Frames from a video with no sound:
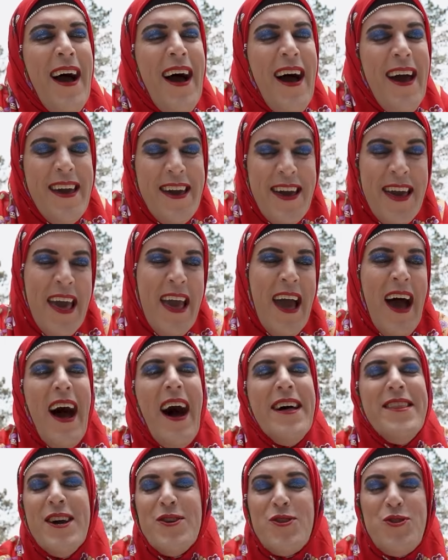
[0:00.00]
Ay
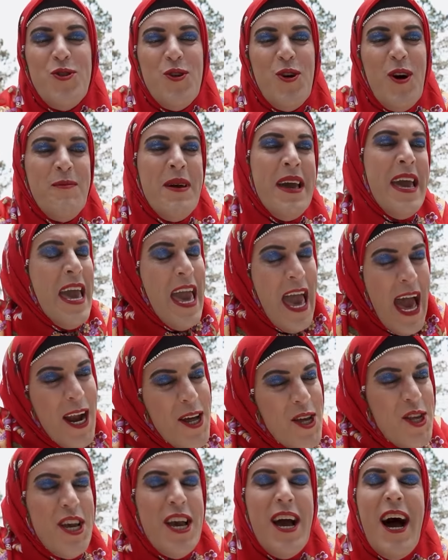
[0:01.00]
anacığım
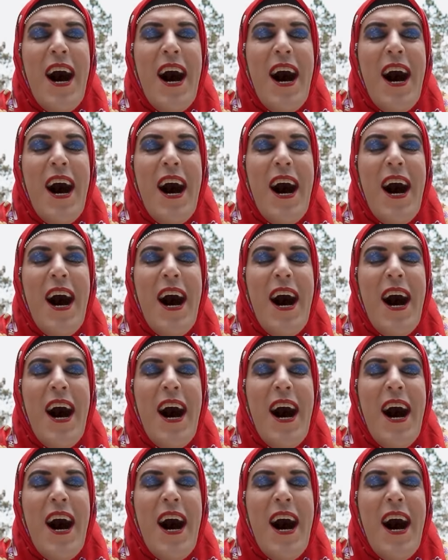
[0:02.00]
her şeyi